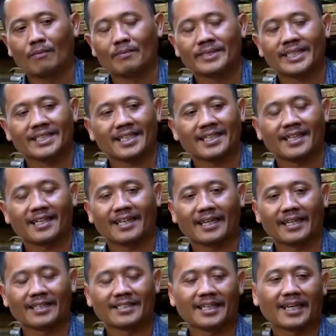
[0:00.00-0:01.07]
omset karena,
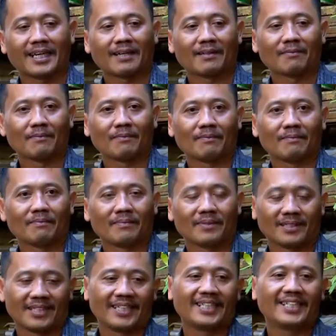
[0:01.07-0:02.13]
karena sekarang
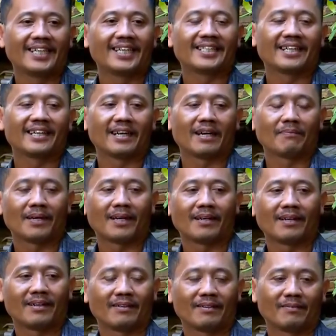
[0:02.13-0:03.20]
gede ya
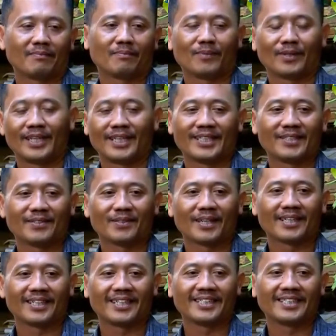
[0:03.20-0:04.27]
apa modalnya juga
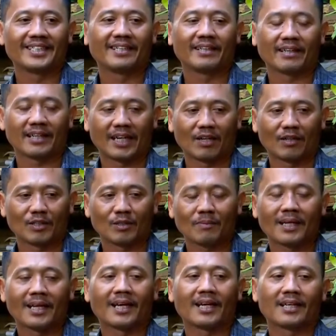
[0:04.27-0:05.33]
gede jadi kalau itu
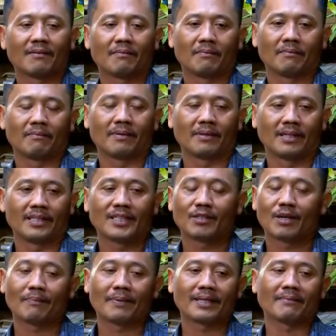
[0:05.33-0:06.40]
malah itu
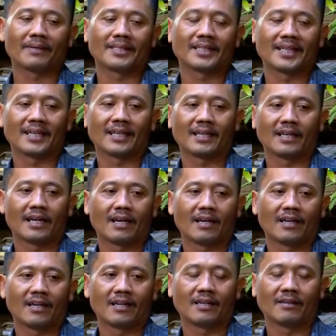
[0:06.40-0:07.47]
apa namanya
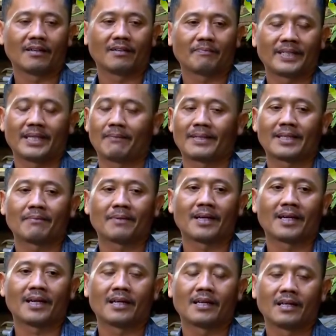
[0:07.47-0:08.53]
eh, pendapatan
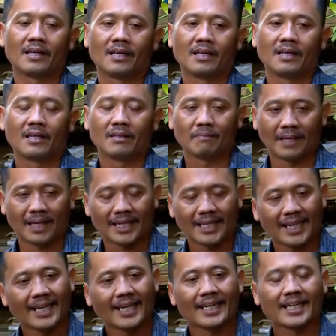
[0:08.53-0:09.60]
mah malah
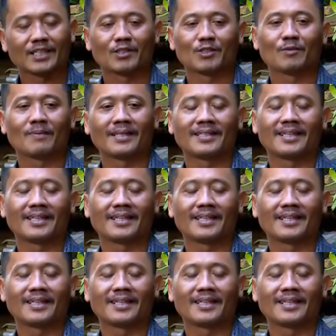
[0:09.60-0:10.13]
naik gitu cuman